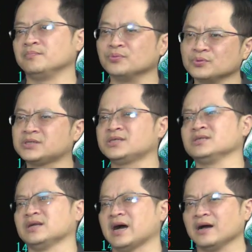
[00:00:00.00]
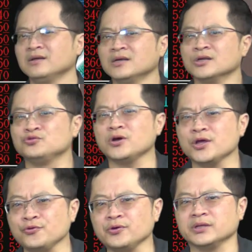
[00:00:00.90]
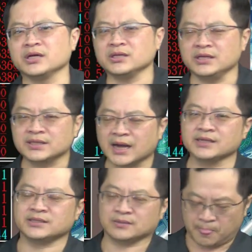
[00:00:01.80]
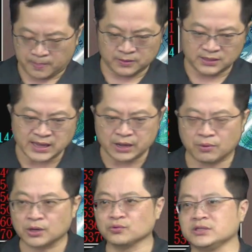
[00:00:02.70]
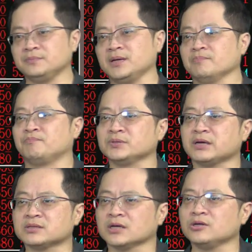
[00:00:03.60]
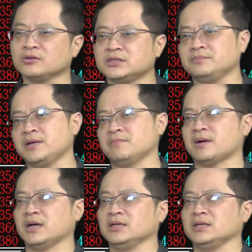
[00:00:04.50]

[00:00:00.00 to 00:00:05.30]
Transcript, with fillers: 不是啦，瑞昱的以太以太网络晶片不叫车用晶片吗？